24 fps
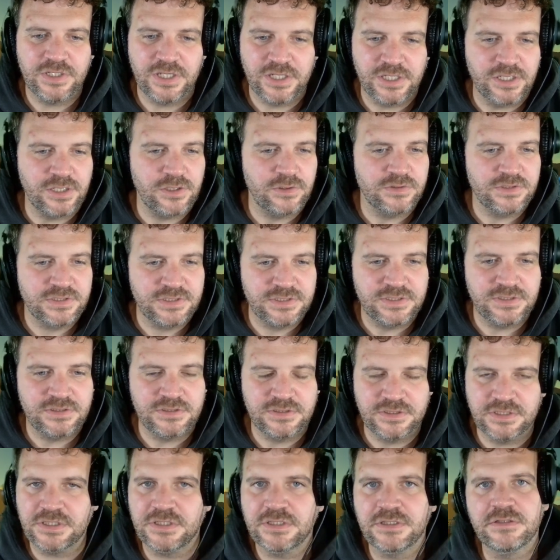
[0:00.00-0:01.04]
Ja, genau, den,
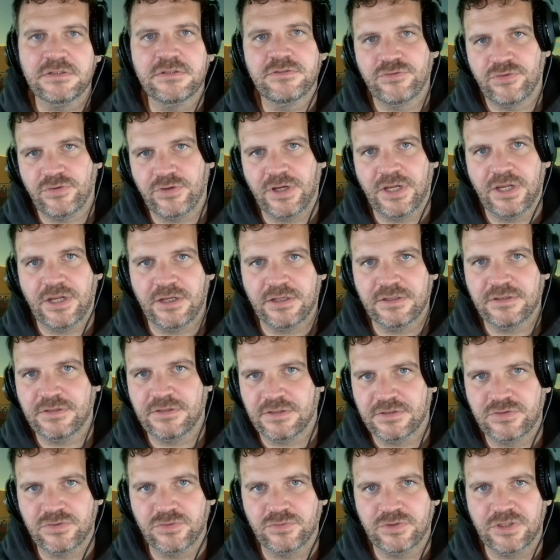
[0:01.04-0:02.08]
den Trailer
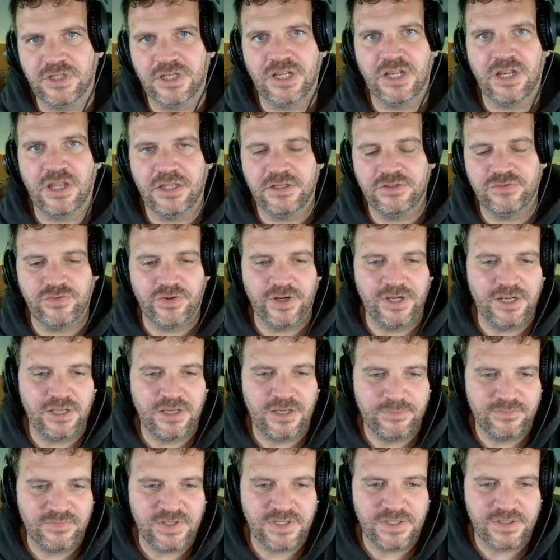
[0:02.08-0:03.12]
dazu, den kleinen Trailer
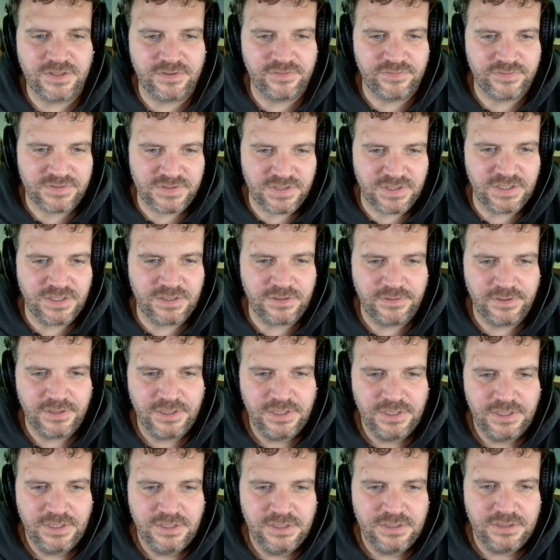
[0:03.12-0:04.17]
haben wir ja gesehen,
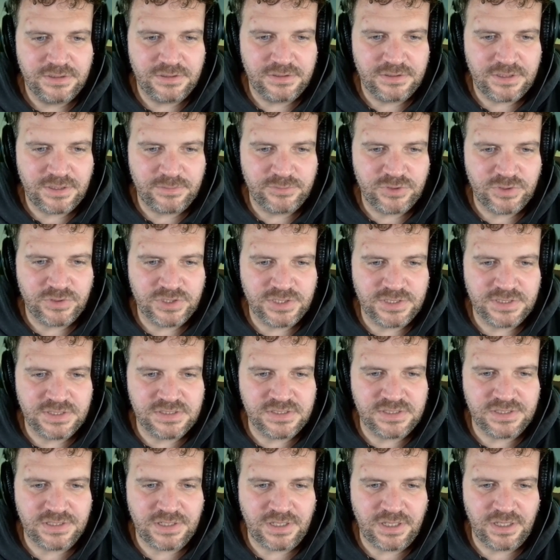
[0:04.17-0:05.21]
äh, habe ich euch
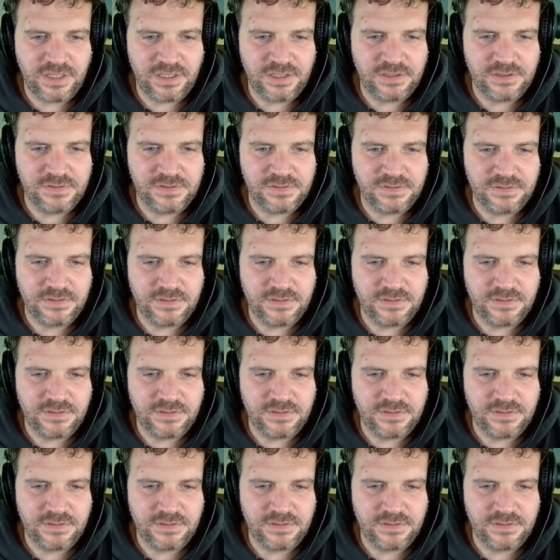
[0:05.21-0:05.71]
gezeigt.